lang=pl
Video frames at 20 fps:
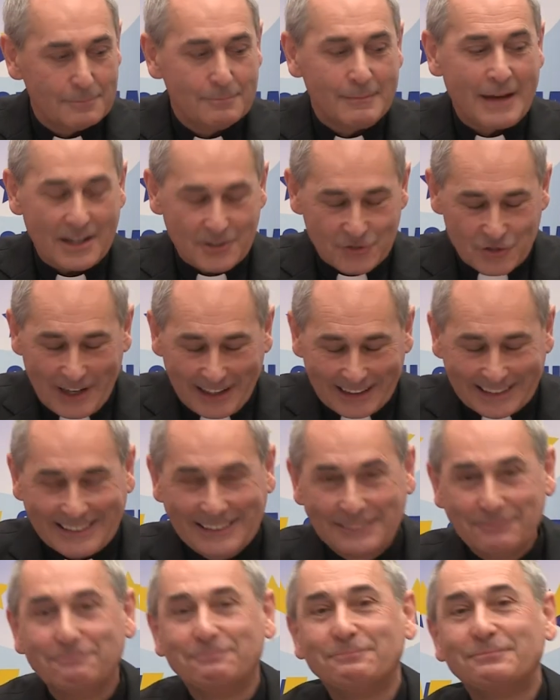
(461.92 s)
Marczak.
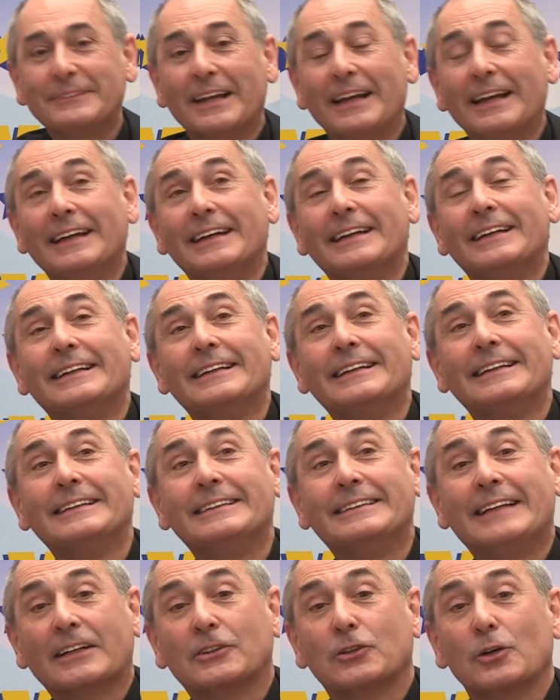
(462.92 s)
Y,
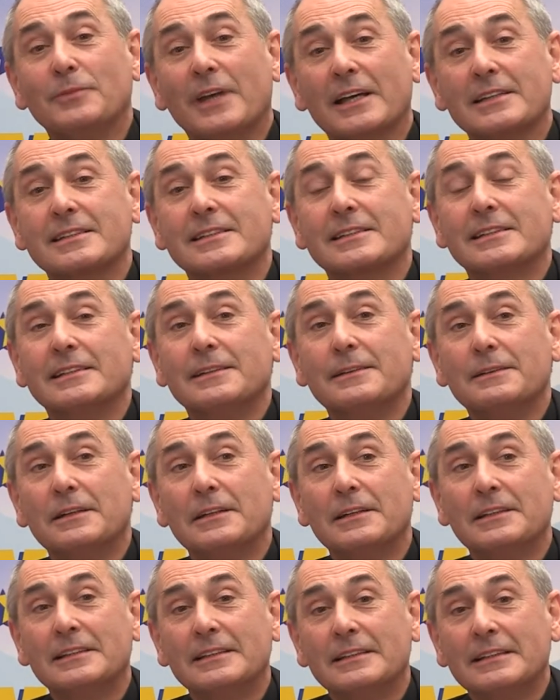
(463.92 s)
natomiast y,
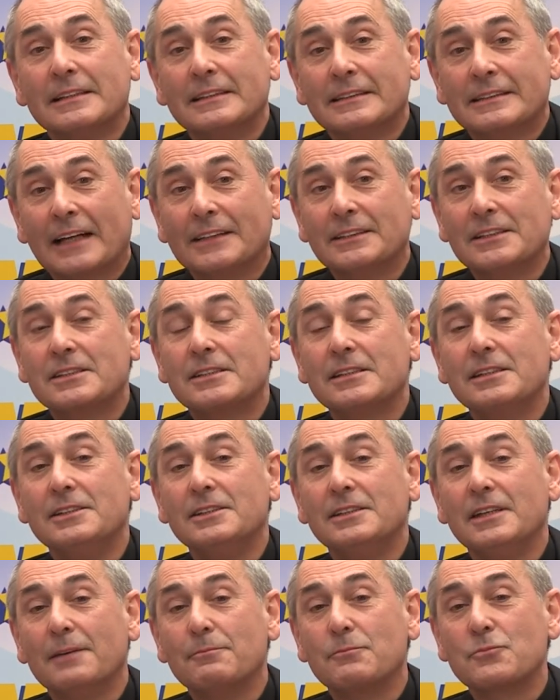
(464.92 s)

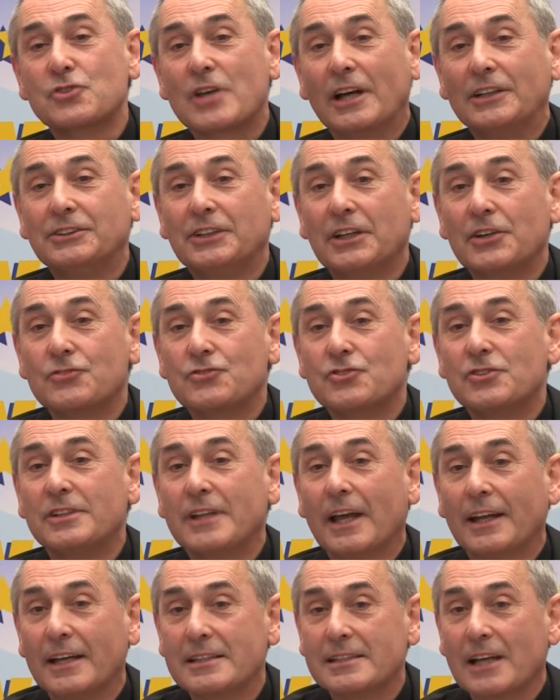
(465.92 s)
tradycyjnie msza
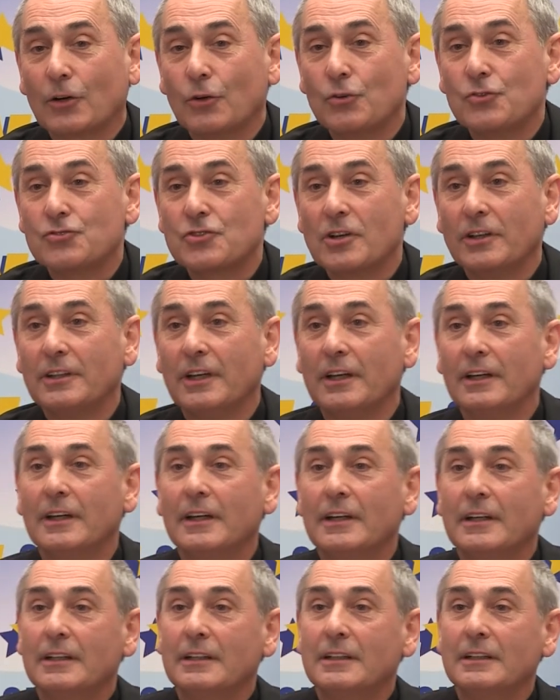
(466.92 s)
dziękczynna na zakończenie
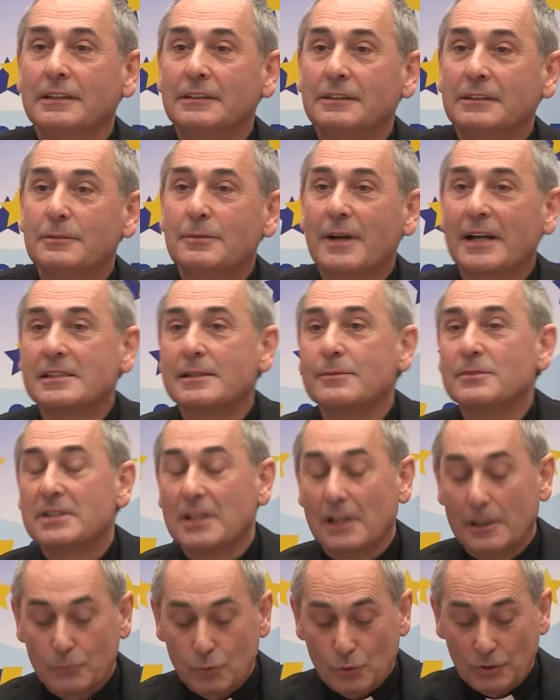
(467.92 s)
y, tym razem
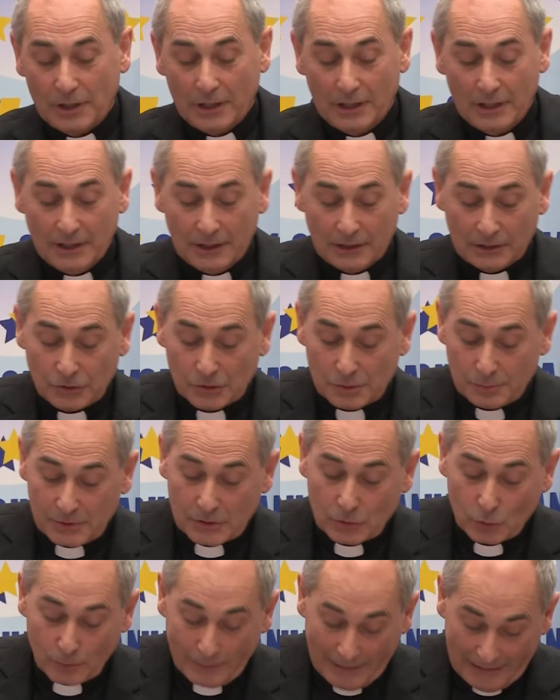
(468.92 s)
celebruje przez
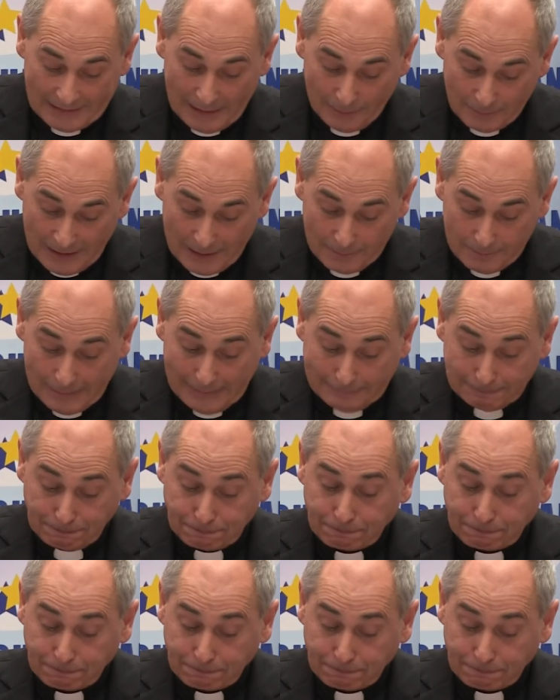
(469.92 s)
biskup Adam Lepa.